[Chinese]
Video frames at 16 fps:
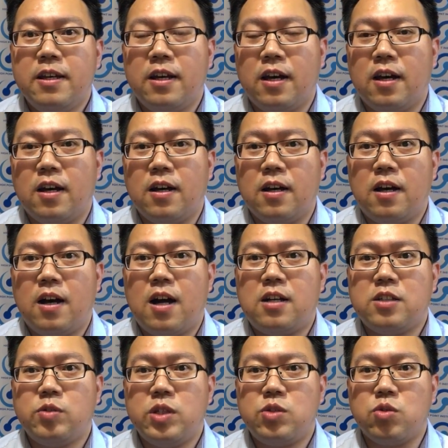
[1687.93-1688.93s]
呃
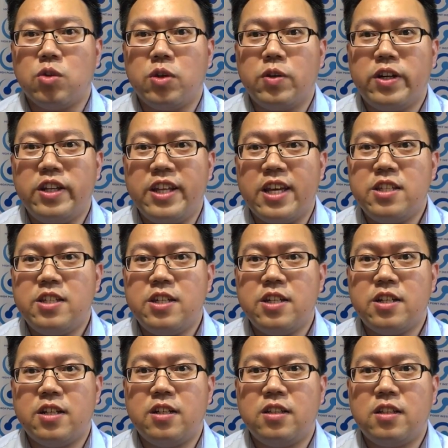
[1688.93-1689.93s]
二十岁左右的年
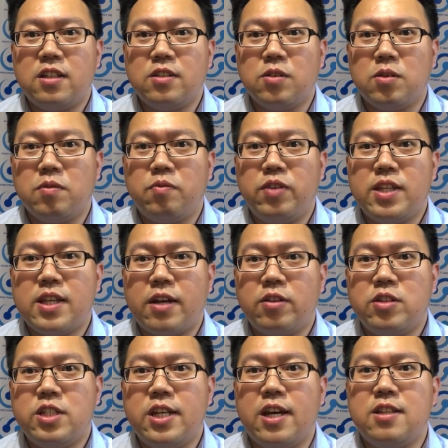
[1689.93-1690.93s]
轻人，这种非常
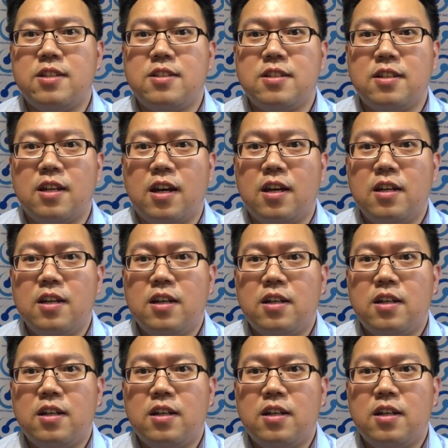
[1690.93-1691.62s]
有潜质的，